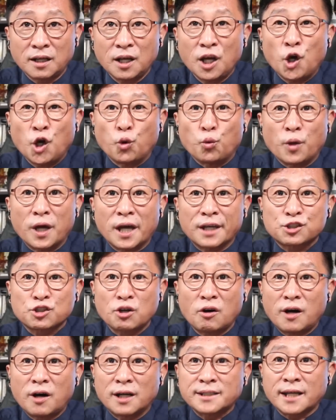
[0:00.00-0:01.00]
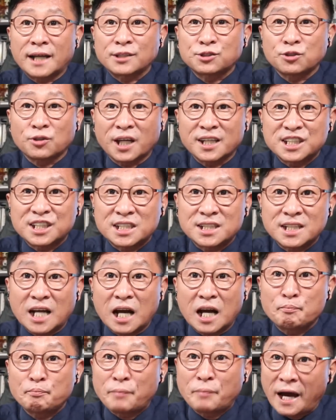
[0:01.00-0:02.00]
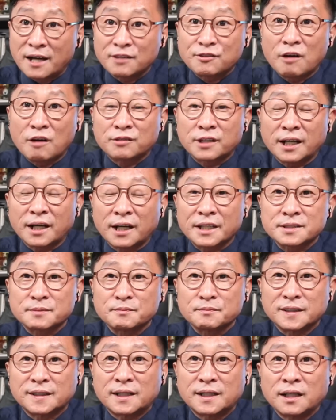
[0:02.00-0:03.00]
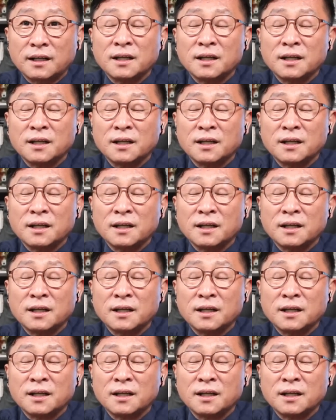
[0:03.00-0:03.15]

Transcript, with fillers: 왜 청와대가 저렇게 지랄 발광을 하겠습니까?